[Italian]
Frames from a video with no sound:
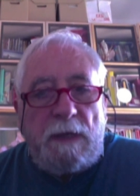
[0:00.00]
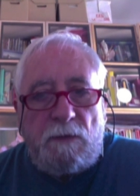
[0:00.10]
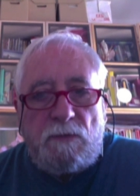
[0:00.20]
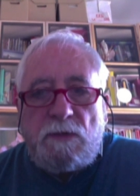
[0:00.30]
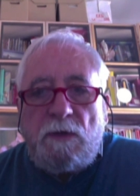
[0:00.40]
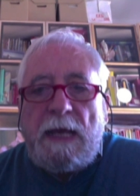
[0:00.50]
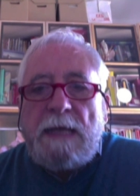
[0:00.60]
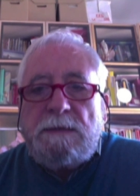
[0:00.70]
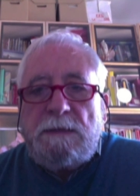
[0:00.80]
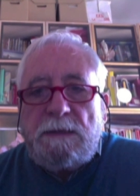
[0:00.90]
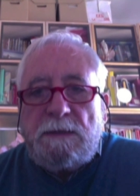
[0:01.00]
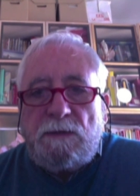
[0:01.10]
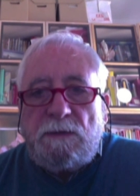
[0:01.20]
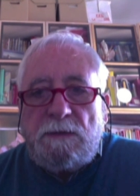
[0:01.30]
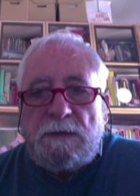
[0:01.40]
l'anno
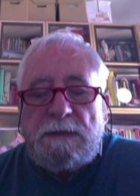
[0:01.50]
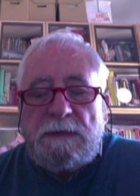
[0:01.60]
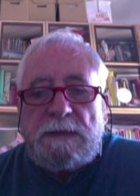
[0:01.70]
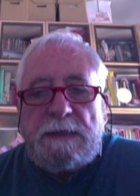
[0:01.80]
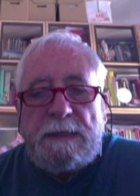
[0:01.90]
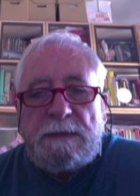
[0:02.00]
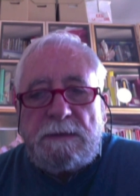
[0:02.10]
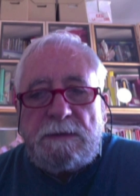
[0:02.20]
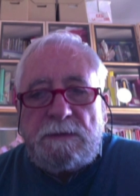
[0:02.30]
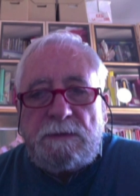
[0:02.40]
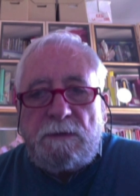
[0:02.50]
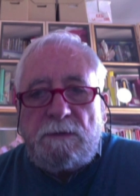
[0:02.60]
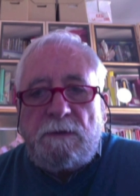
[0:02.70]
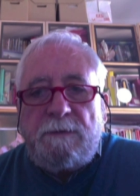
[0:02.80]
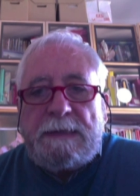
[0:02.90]
scolastico, gli insegnanti si sono
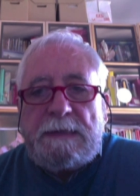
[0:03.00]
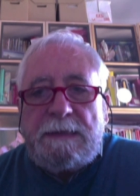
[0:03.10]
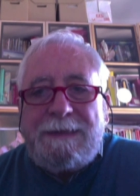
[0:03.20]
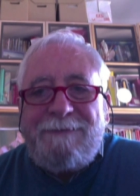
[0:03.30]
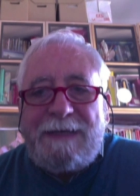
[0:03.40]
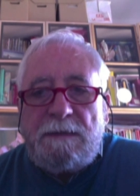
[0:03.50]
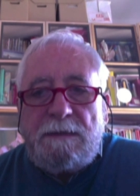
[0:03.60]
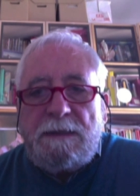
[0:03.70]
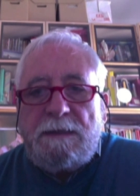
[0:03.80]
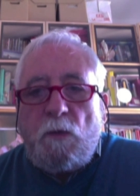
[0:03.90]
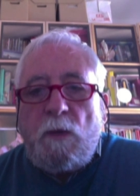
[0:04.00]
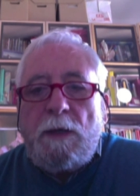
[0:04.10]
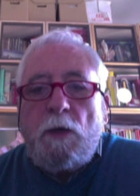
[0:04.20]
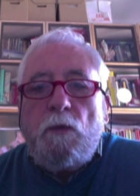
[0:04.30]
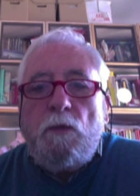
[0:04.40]
trovati davanti
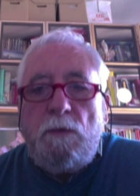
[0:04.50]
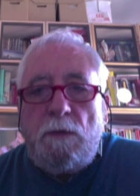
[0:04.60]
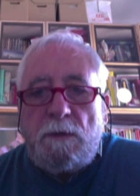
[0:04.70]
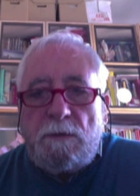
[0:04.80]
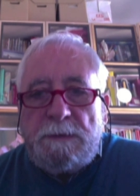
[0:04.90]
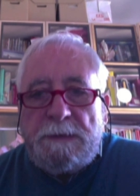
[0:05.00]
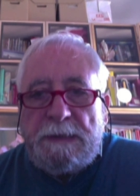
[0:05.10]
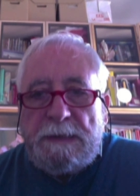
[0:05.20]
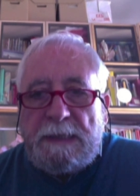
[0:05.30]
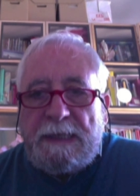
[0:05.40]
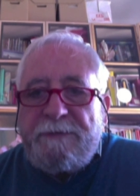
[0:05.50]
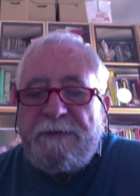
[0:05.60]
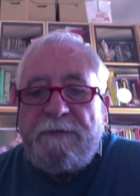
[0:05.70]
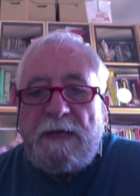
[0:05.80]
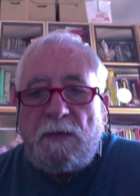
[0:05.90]
qualcuno che
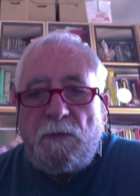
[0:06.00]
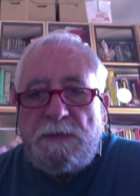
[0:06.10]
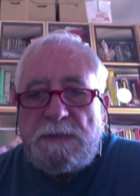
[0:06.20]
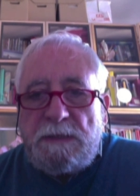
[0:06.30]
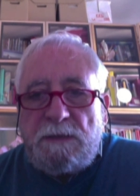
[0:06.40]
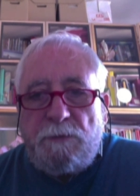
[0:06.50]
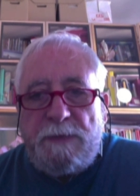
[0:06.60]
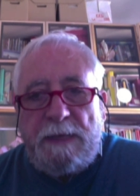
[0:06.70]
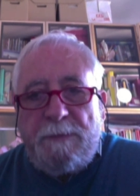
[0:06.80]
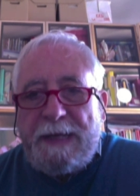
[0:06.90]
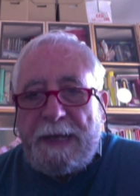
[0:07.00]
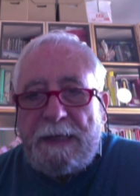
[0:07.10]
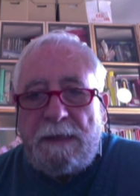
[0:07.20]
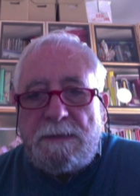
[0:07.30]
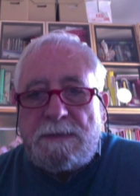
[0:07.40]
aveva acquisito
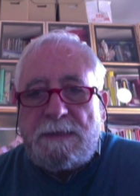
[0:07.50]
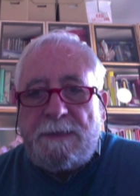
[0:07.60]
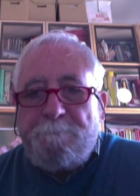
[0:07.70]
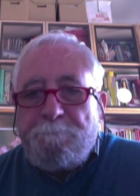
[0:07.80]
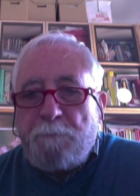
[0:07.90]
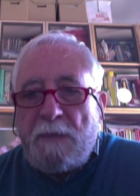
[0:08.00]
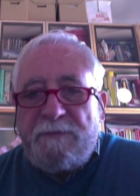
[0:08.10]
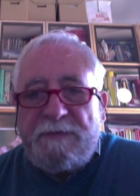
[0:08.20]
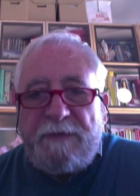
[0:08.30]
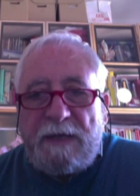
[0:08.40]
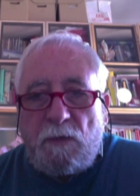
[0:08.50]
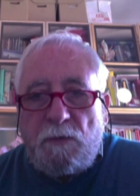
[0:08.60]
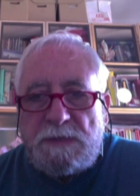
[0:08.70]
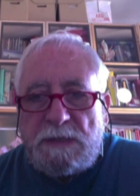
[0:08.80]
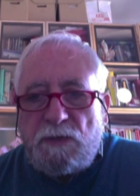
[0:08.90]
benemerenze, aveva
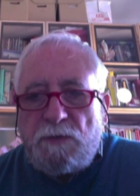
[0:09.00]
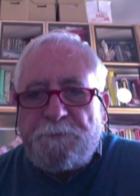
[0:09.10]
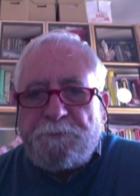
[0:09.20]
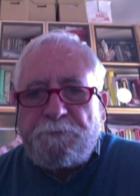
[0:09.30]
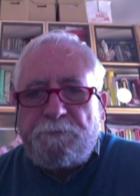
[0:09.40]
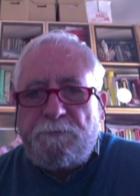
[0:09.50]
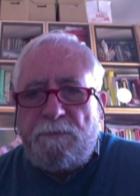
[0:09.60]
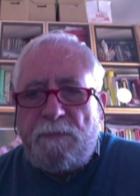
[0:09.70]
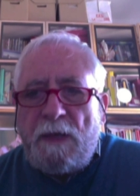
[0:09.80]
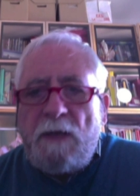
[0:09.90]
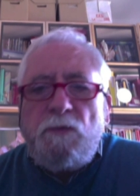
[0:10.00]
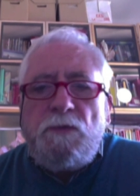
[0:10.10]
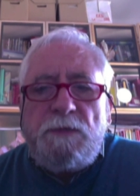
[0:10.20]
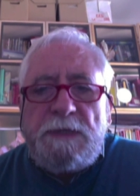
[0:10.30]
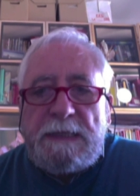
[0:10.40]
acquisito
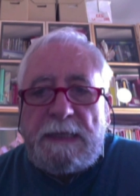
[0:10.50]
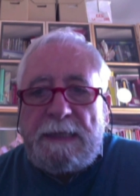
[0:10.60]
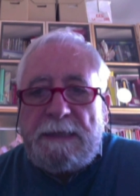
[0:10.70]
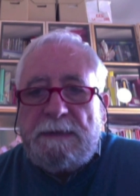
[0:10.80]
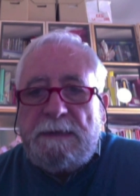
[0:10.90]
autorità,